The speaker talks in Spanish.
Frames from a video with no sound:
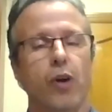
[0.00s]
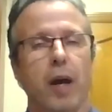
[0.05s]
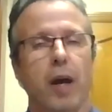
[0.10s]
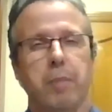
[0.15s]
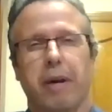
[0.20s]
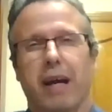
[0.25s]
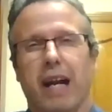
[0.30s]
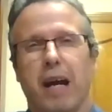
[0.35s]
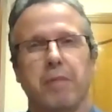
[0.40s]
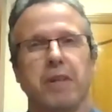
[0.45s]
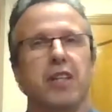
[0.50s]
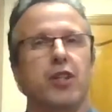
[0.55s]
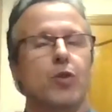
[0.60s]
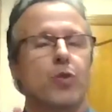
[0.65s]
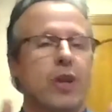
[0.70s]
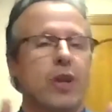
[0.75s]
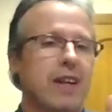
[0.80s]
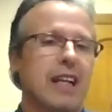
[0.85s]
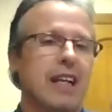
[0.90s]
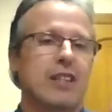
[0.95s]
que para mí es
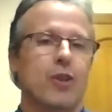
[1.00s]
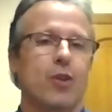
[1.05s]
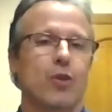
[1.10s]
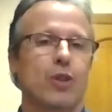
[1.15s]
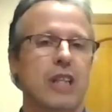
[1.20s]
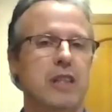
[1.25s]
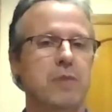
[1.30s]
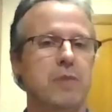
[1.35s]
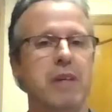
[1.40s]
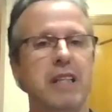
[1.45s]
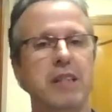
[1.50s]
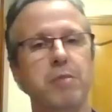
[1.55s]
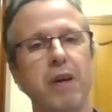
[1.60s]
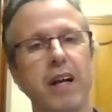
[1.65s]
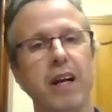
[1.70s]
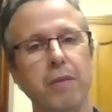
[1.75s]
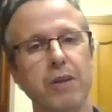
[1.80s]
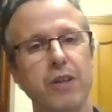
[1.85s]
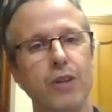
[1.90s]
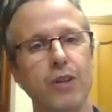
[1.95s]
una de las cosas más
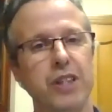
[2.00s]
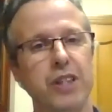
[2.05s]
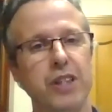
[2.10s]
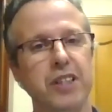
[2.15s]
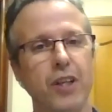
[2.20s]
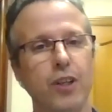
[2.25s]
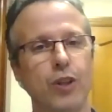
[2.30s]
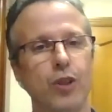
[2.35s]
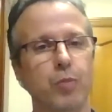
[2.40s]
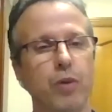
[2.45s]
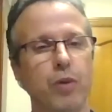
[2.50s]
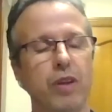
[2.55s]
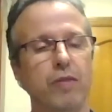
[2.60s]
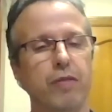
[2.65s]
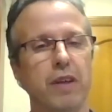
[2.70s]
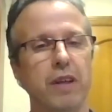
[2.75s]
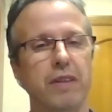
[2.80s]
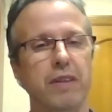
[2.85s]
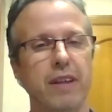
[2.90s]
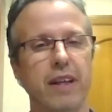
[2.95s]
maravillosas que nos puede
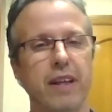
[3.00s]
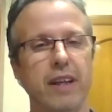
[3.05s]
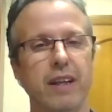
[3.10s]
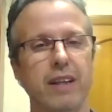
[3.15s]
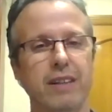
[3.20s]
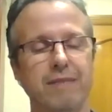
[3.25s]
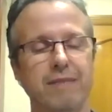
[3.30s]
ofrecer.